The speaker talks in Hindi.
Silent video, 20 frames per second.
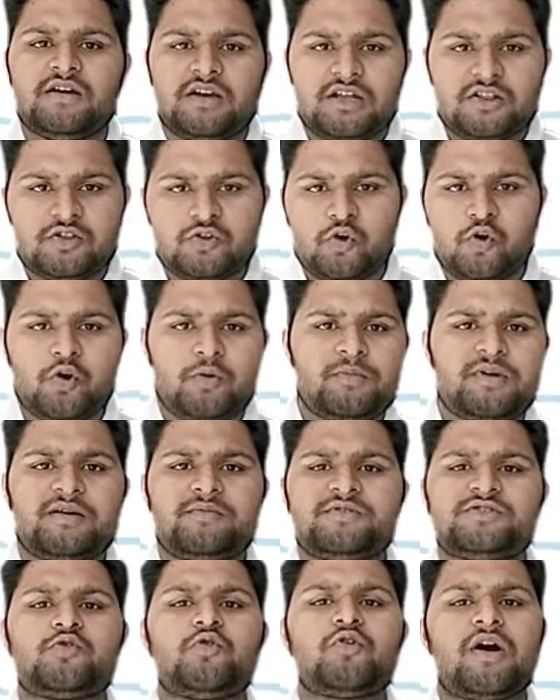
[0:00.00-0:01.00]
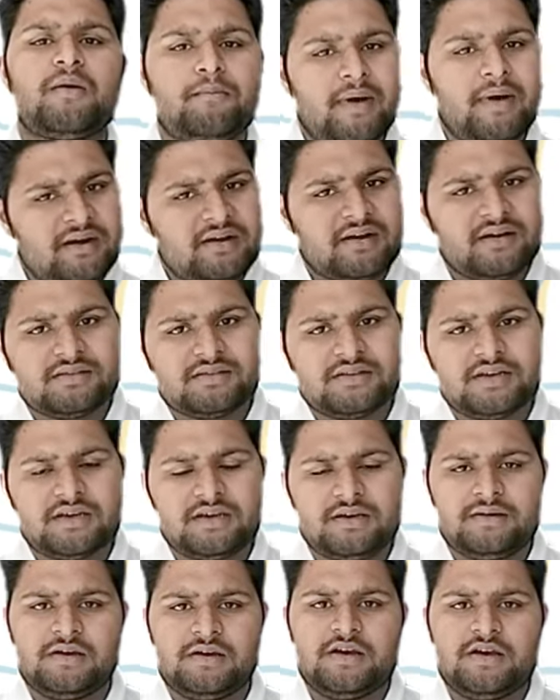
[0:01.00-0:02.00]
इन दोनों में हम इसको कंबाइन करते हैं